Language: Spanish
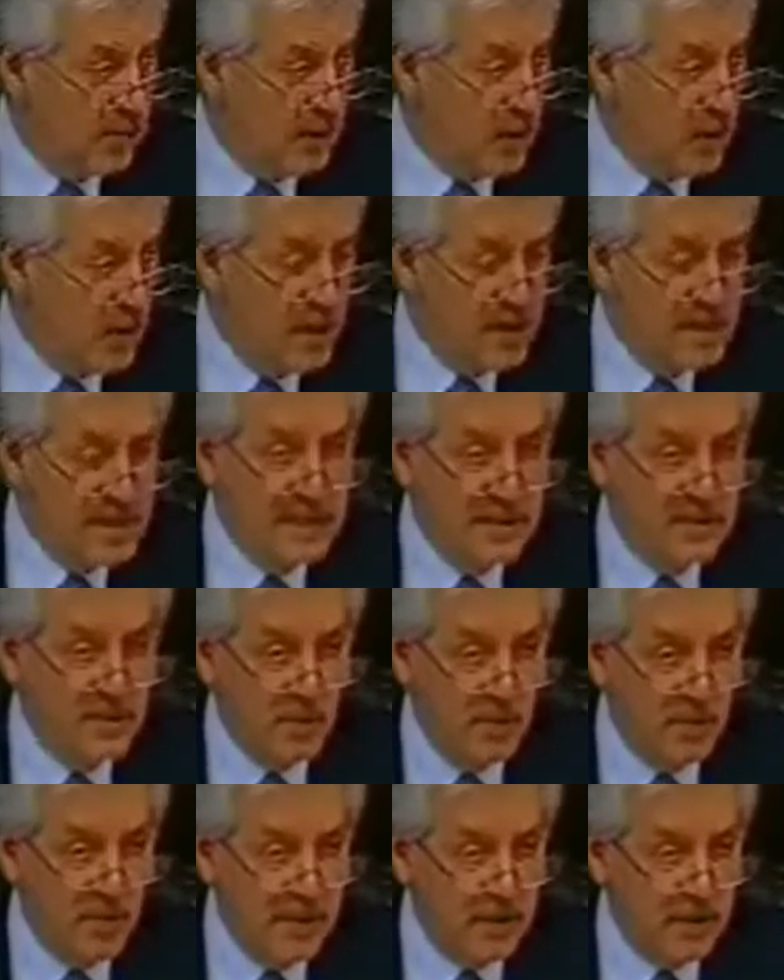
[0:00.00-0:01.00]
los mejores
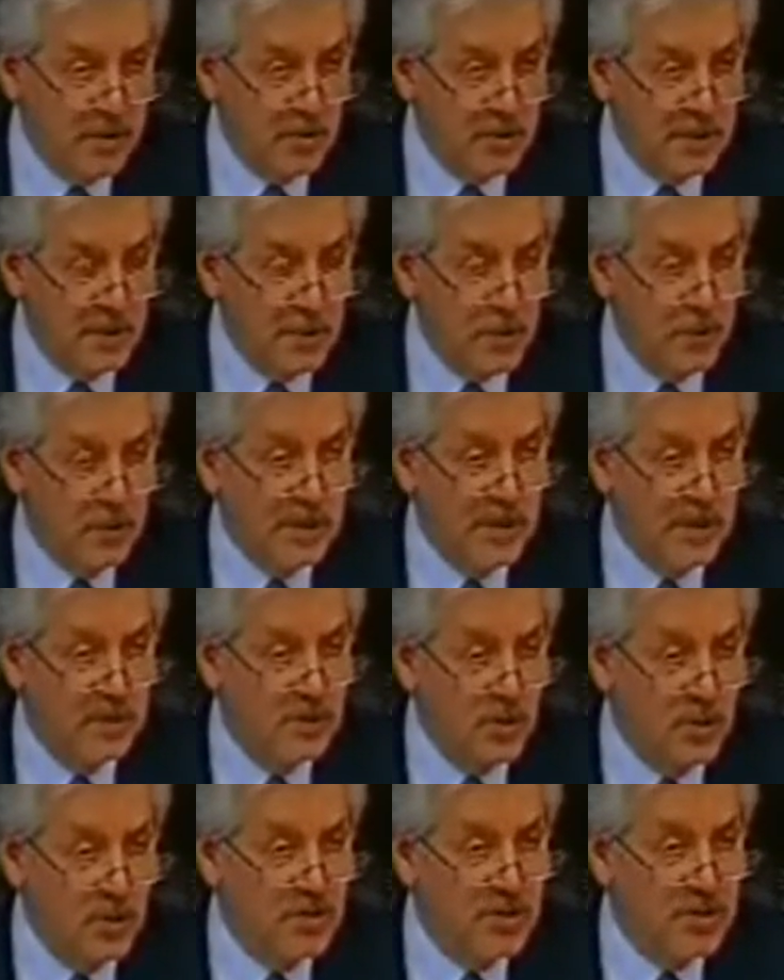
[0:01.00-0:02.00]
instrumentos de
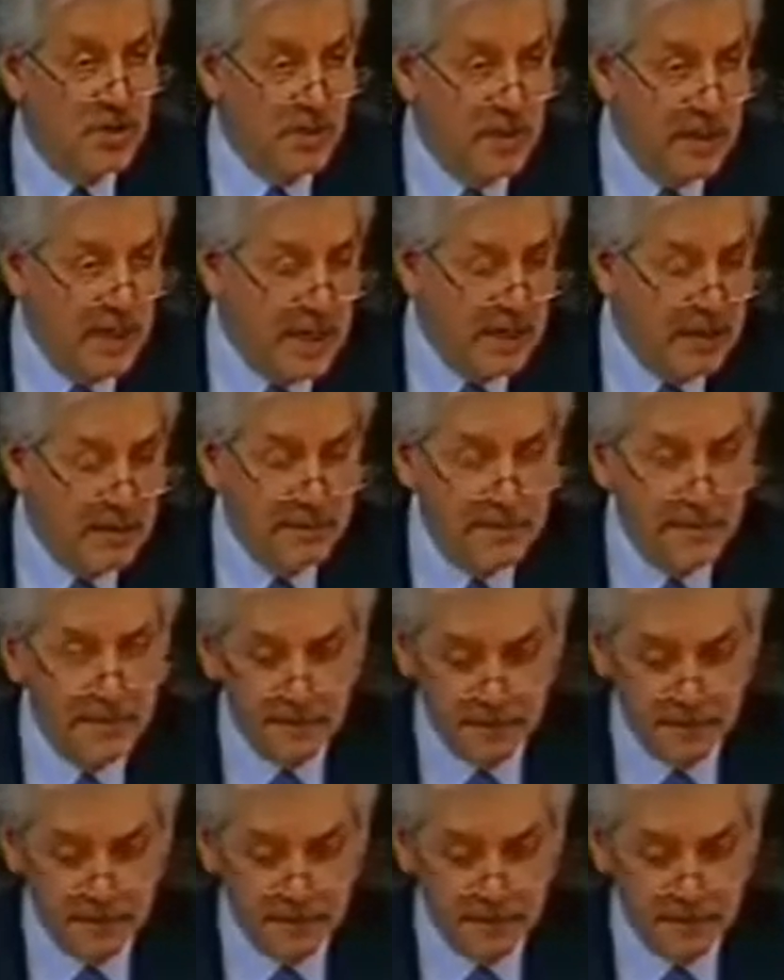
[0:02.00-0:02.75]
protección civil.